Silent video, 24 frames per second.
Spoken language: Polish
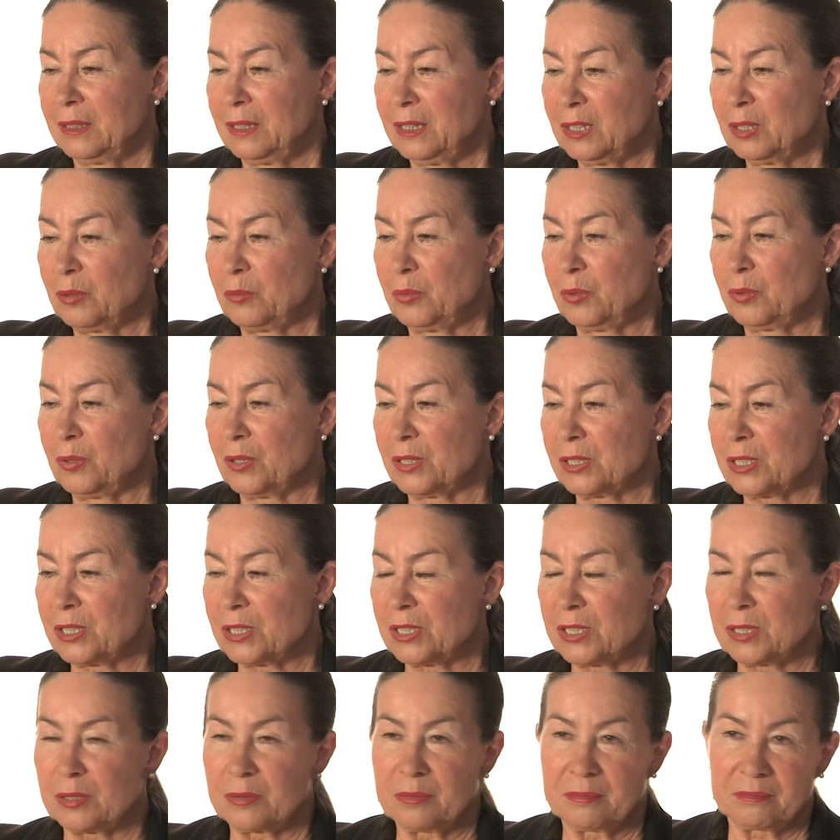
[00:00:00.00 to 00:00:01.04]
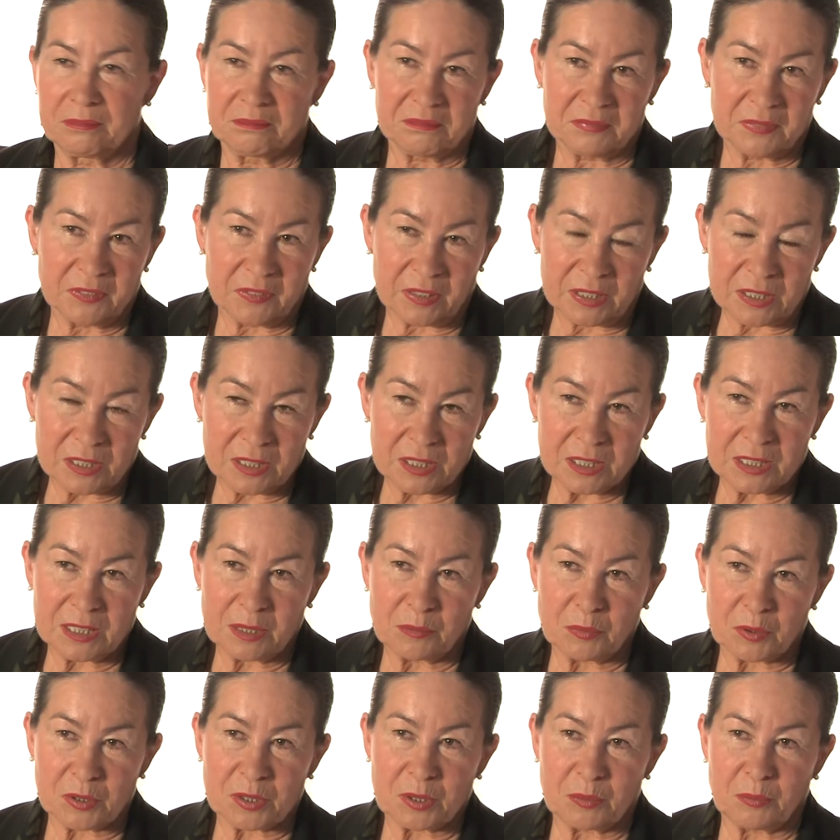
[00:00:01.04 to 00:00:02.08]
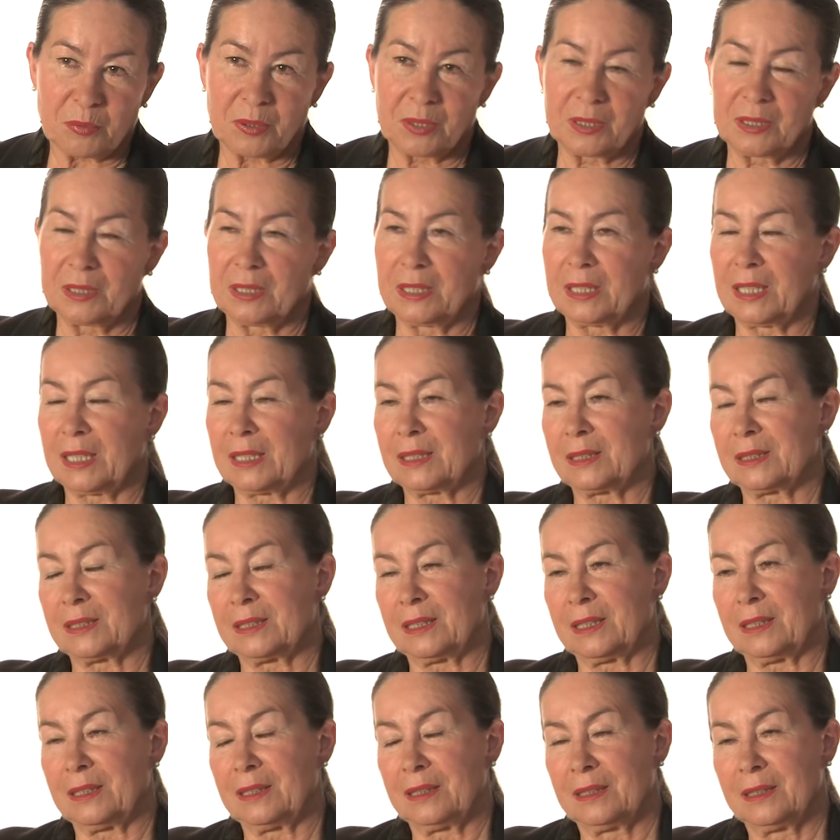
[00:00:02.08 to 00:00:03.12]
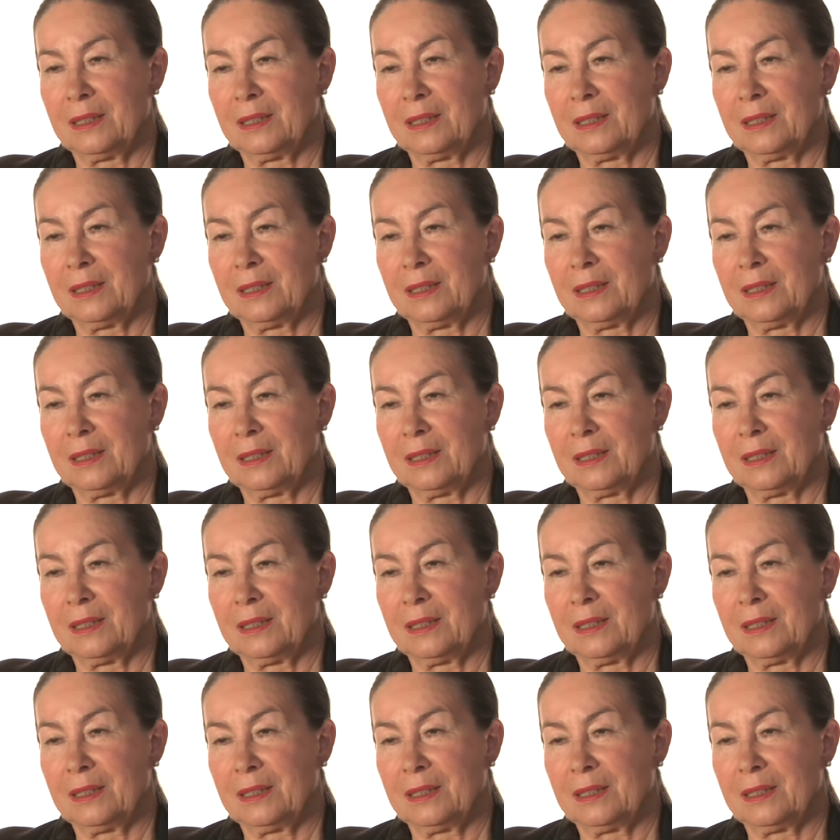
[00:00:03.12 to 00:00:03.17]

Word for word: i to było gdzieś 20 może po 11,